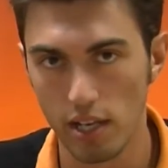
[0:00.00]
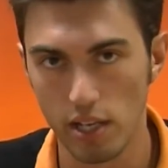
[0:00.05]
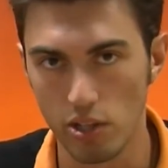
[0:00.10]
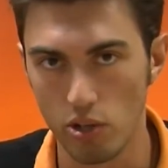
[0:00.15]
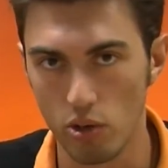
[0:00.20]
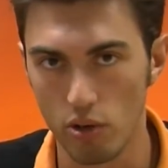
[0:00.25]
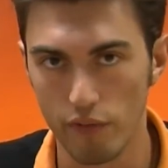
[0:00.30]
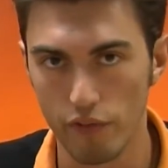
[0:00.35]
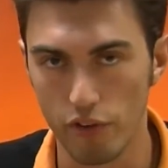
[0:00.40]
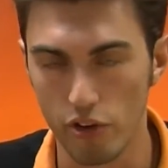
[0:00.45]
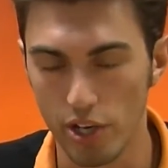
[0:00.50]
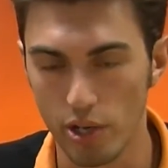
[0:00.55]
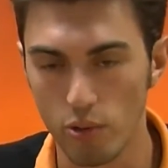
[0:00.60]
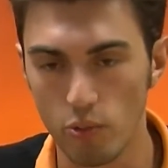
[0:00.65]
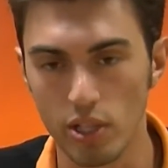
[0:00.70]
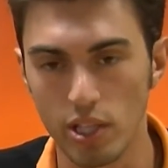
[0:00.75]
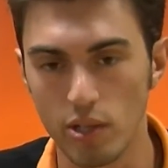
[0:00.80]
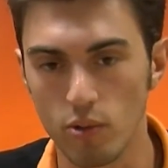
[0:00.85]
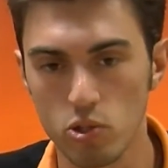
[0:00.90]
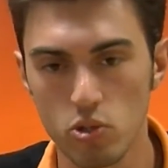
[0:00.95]
e draw a fiori.
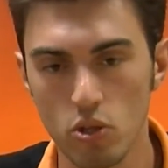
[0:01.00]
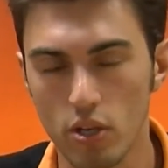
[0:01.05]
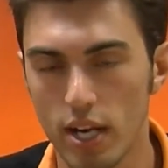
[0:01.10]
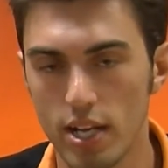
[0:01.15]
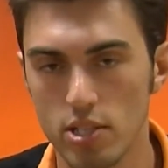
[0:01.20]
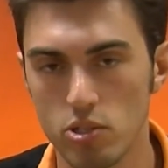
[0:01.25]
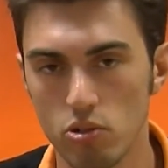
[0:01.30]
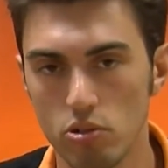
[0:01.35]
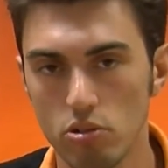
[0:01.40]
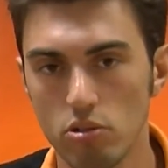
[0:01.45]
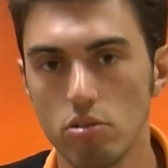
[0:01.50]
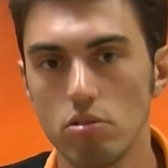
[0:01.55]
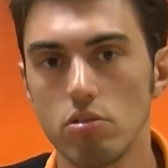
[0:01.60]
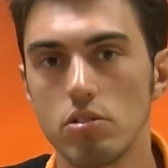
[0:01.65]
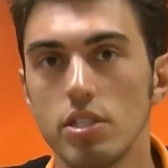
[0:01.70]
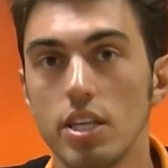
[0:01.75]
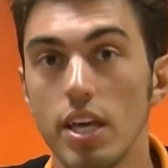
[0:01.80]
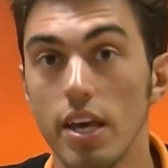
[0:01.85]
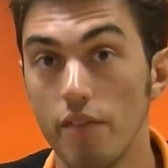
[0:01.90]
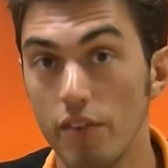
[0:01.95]
Quindi in questo caso
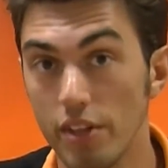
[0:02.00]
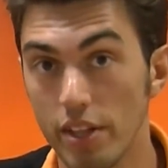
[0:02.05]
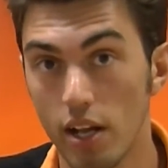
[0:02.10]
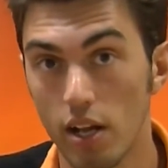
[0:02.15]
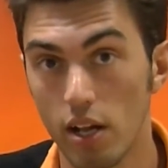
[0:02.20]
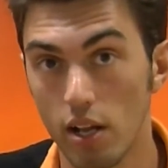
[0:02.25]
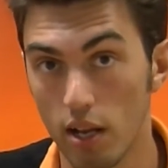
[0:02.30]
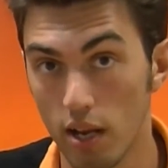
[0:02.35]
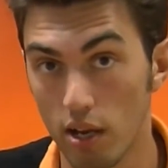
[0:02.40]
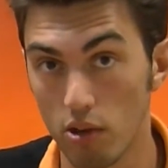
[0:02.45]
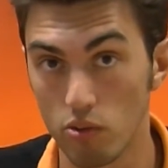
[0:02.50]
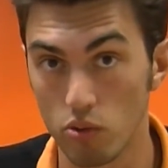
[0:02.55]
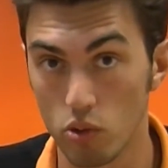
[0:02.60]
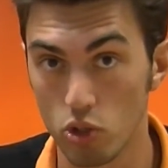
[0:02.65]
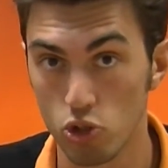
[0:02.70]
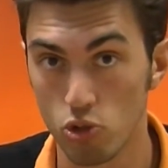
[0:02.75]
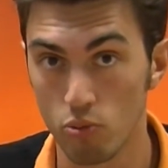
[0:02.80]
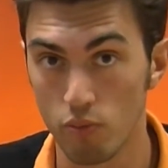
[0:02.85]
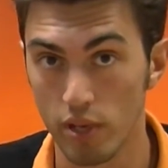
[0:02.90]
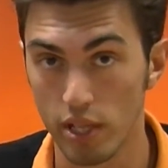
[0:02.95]
si evita la
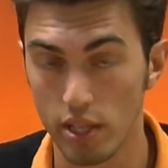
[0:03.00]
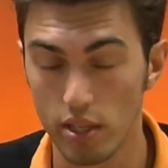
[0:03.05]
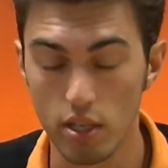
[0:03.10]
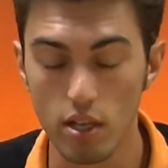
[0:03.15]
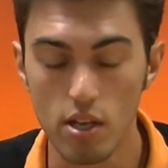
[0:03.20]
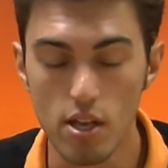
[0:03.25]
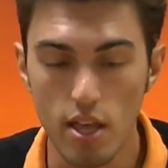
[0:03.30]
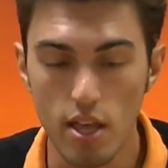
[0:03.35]
continuation bet.